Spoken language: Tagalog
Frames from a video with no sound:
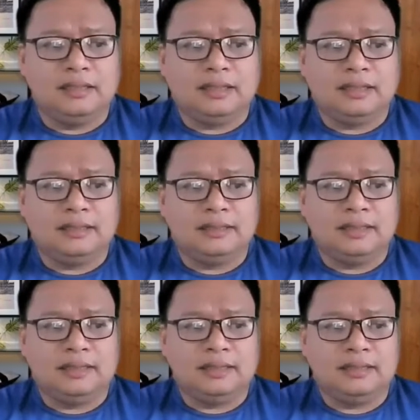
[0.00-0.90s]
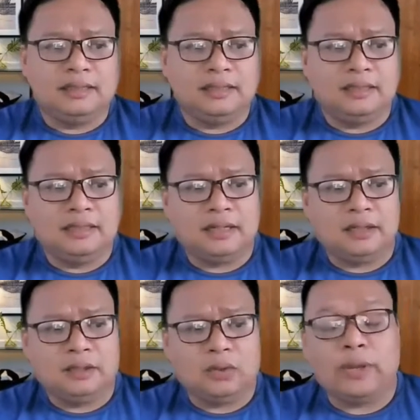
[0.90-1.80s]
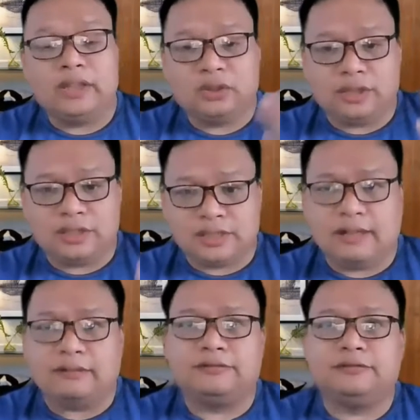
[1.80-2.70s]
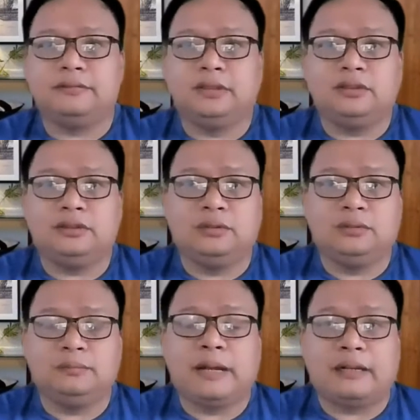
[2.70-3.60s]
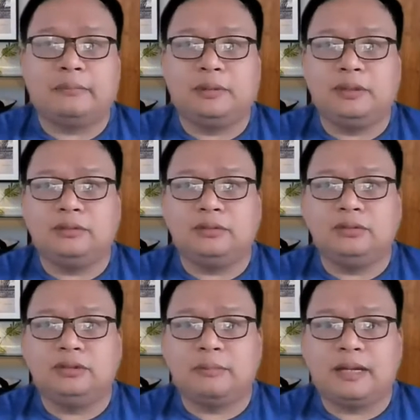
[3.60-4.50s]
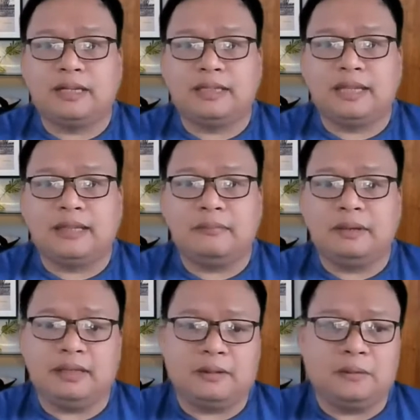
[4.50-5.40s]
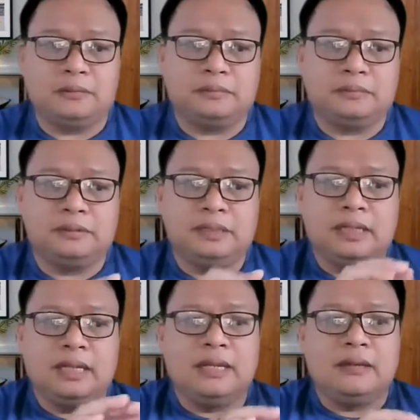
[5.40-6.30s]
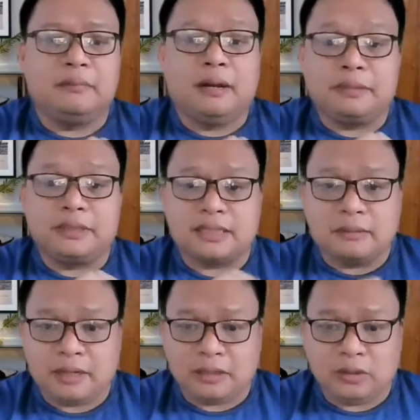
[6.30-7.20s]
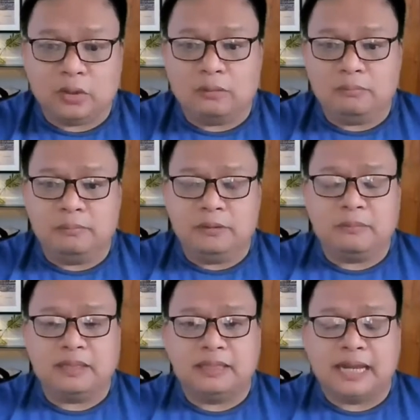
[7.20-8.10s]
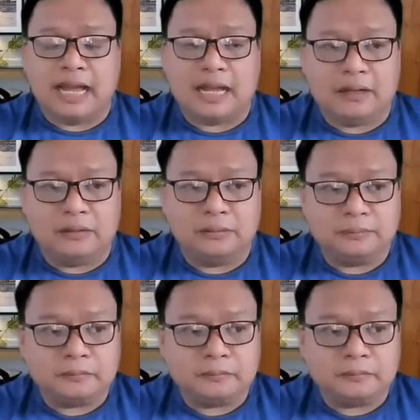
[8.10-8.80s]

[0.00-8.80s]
the the the the, the kwento itself no nung parable ng Good Samaritan mayroong mga masasamang loob yung magnanakaw